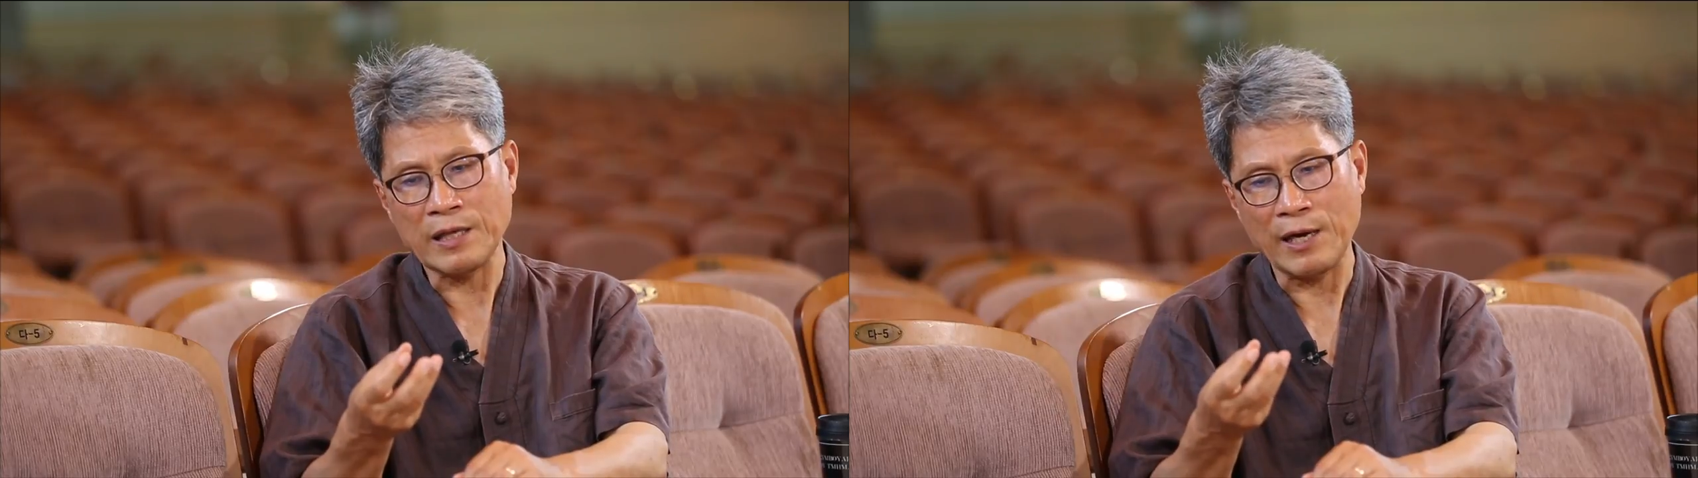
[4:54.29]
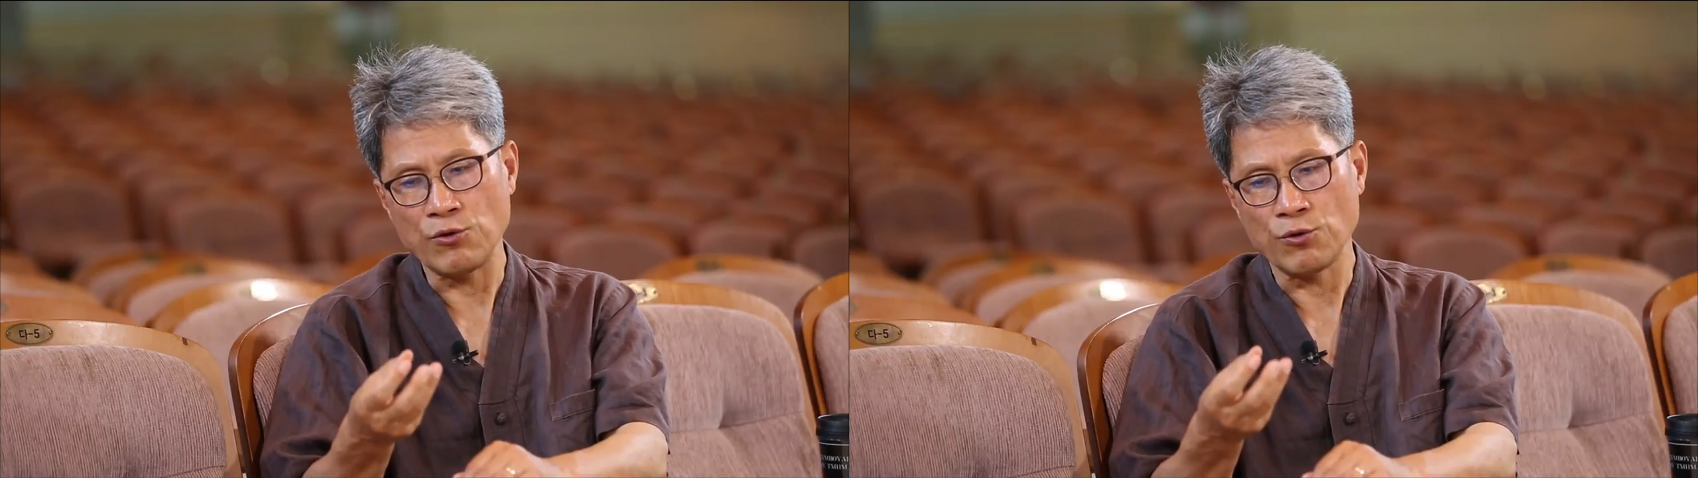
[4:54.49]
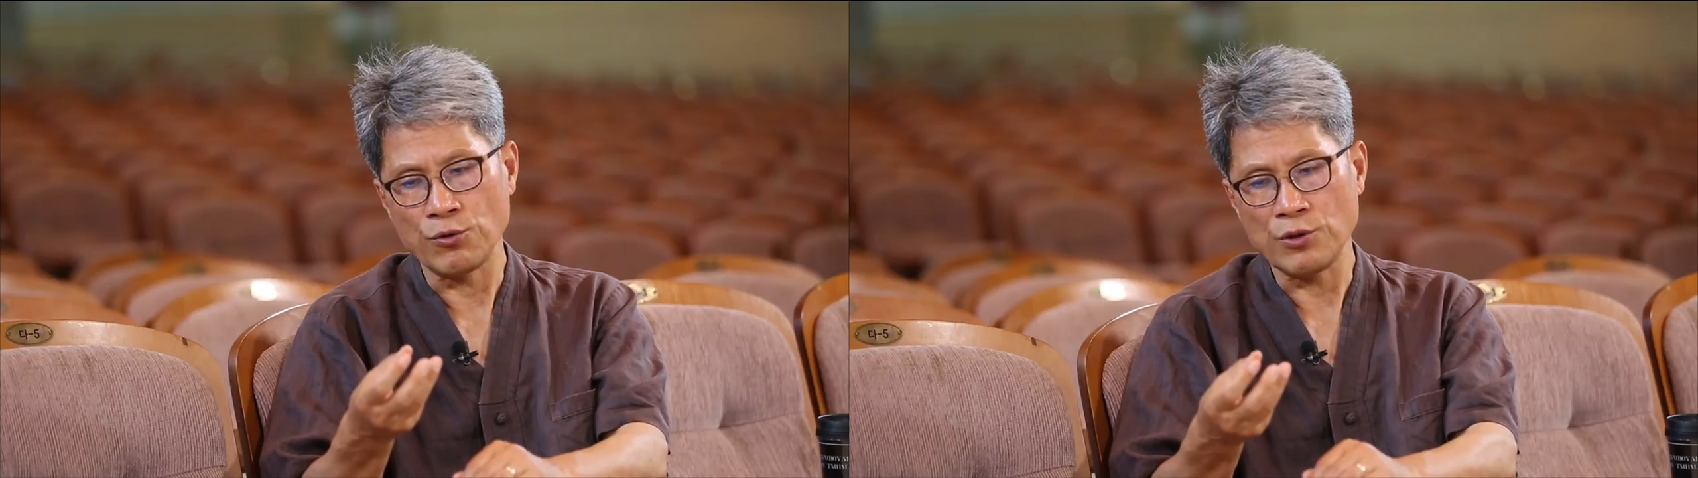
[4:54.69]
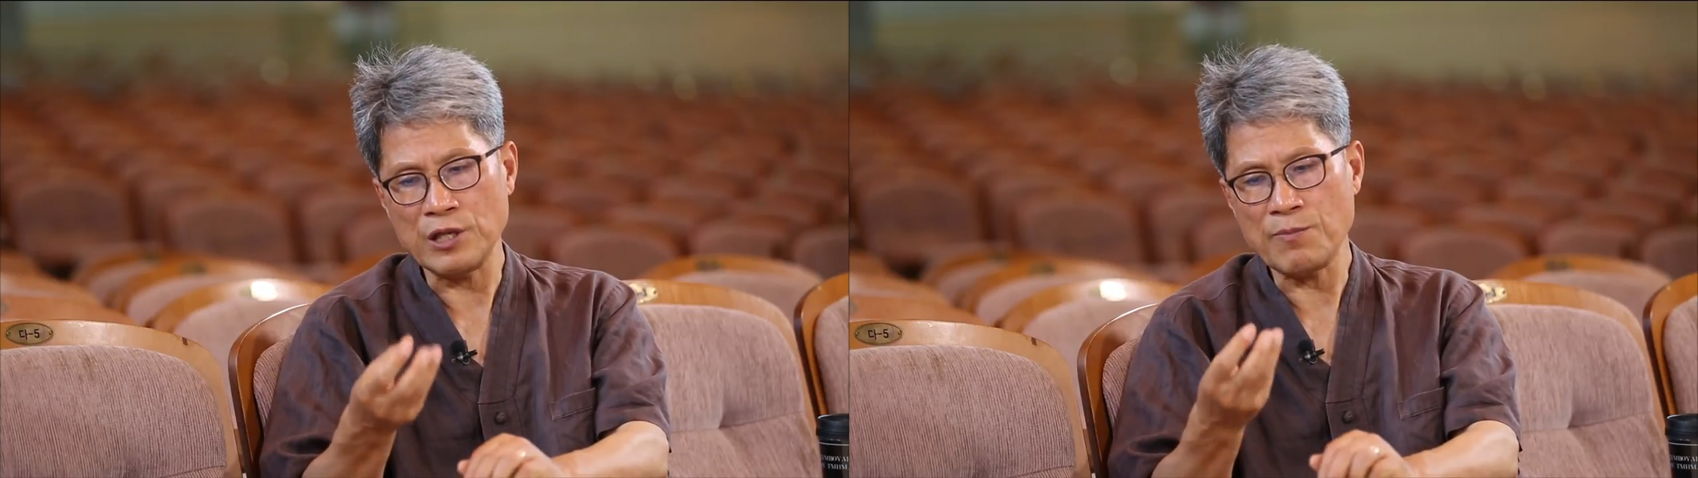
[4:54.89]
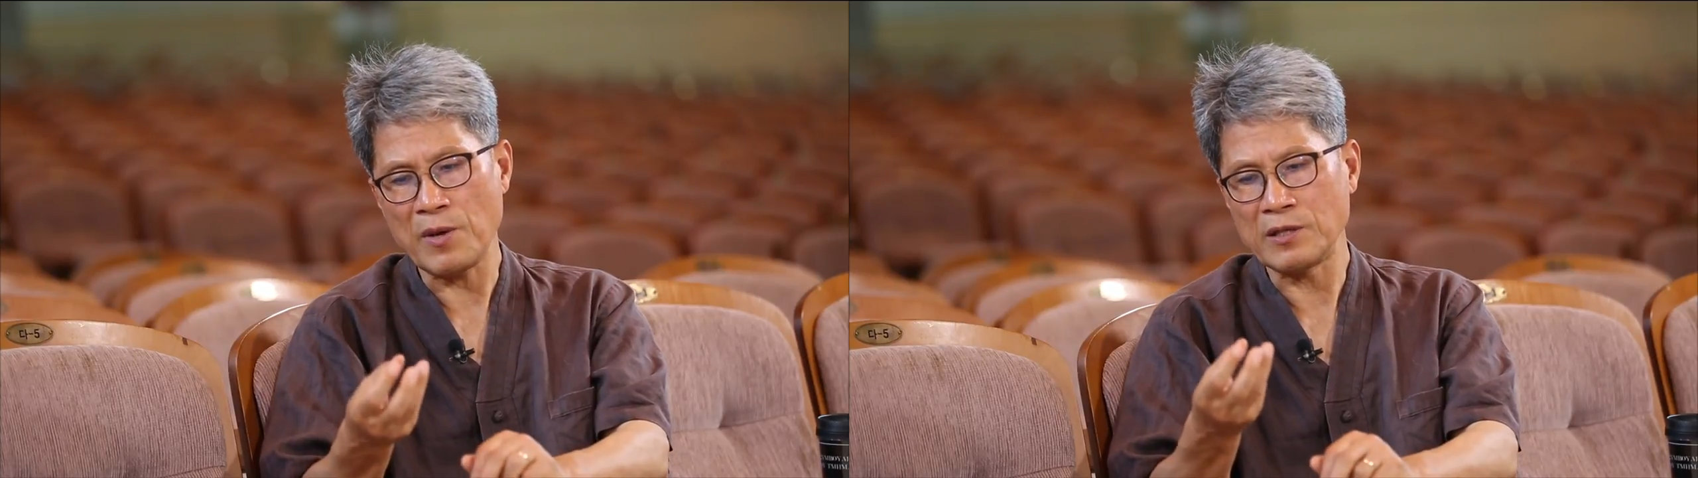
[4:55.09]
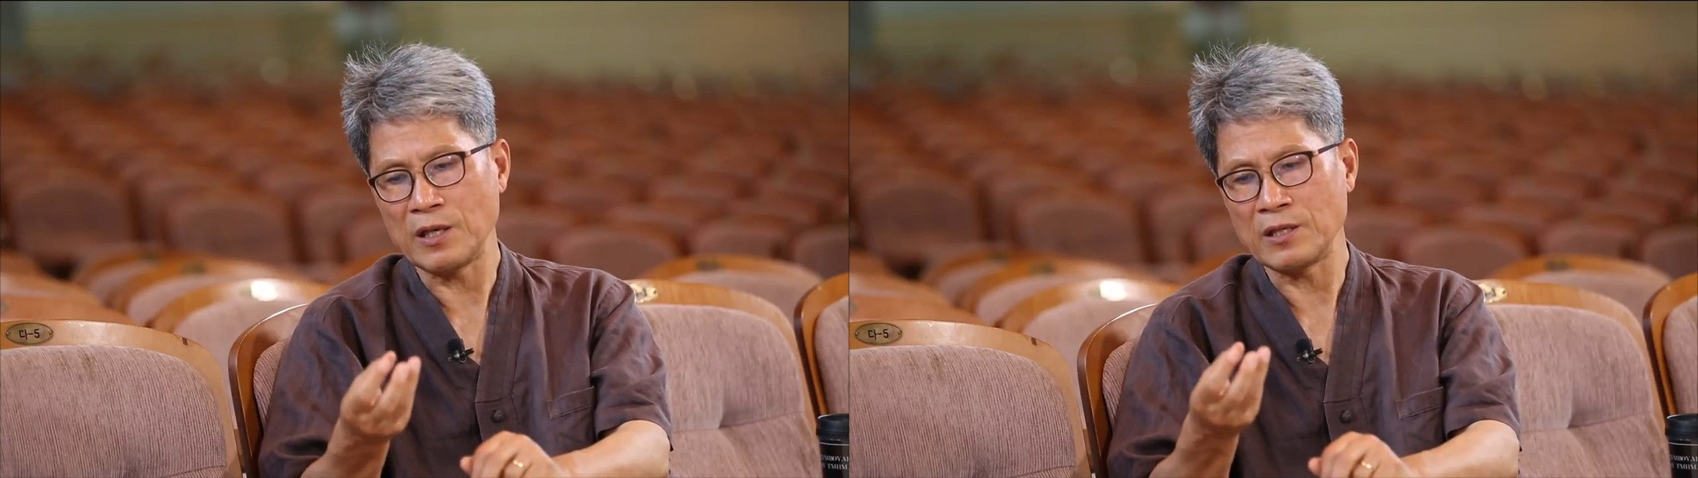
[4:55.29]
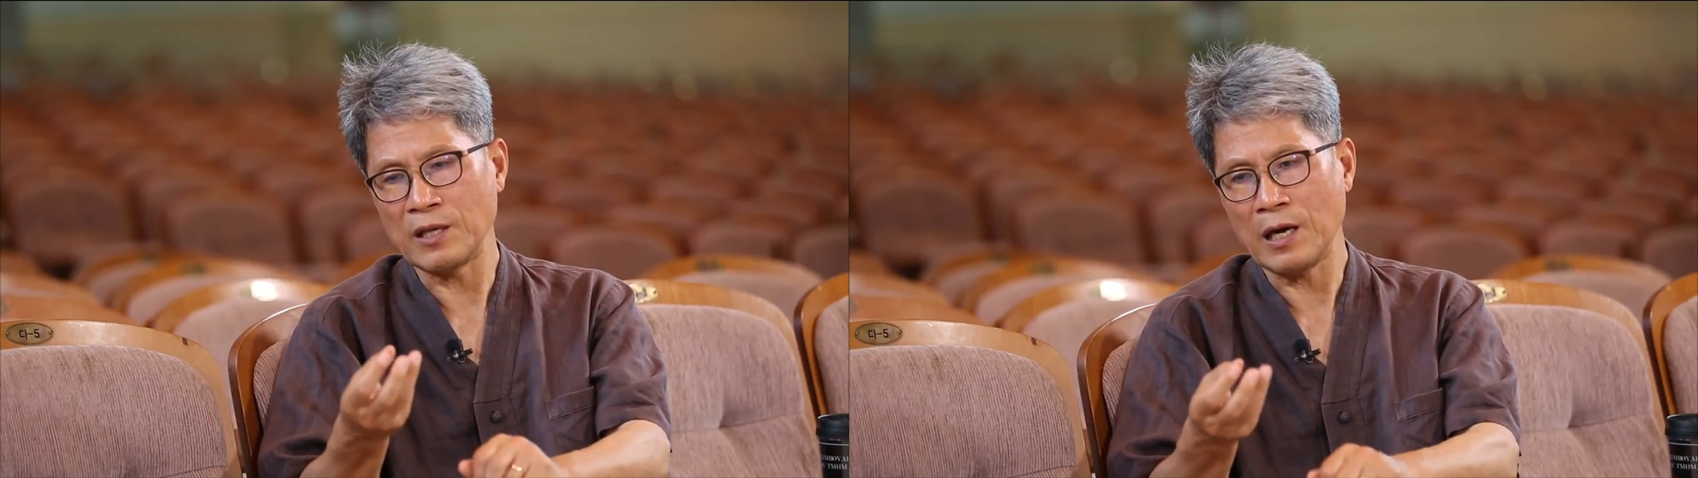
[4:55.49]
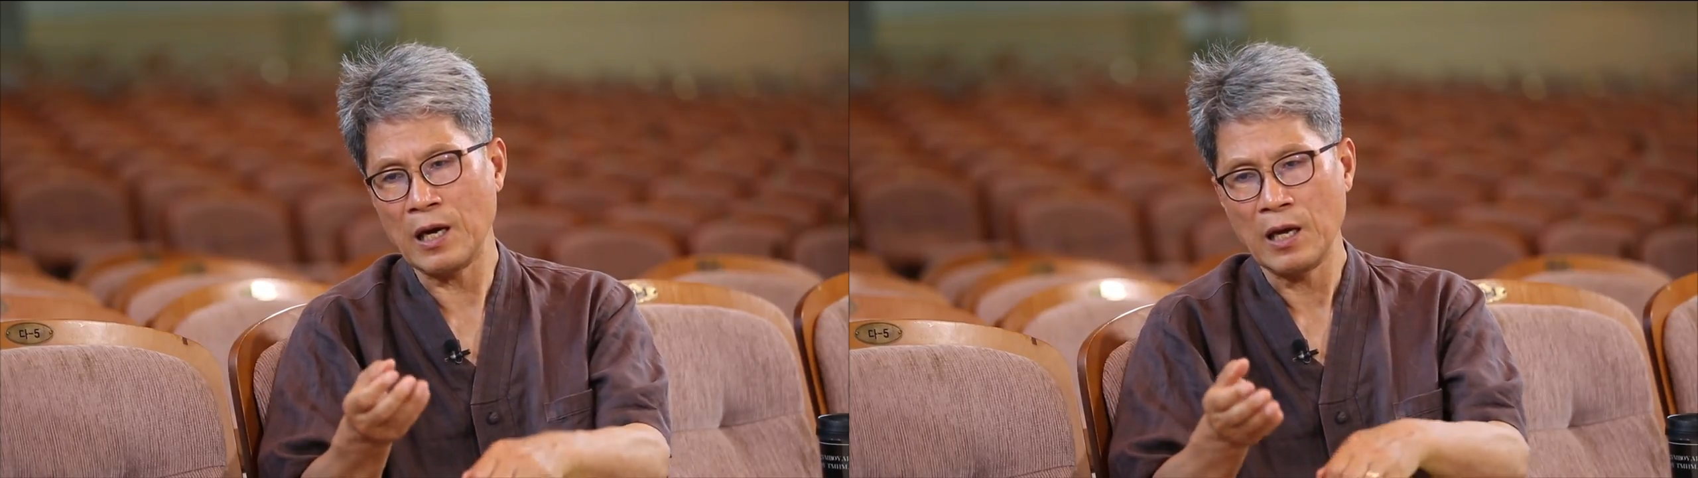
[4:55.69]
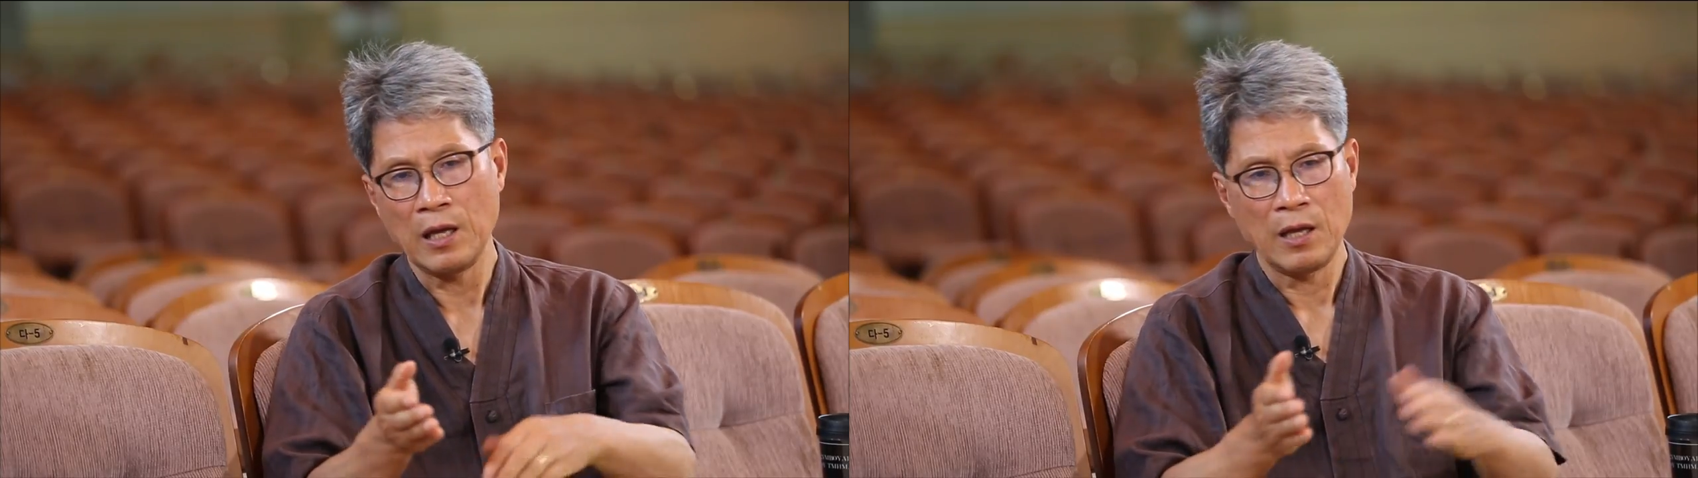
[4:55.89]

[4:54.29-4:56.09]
자유 이 메시지가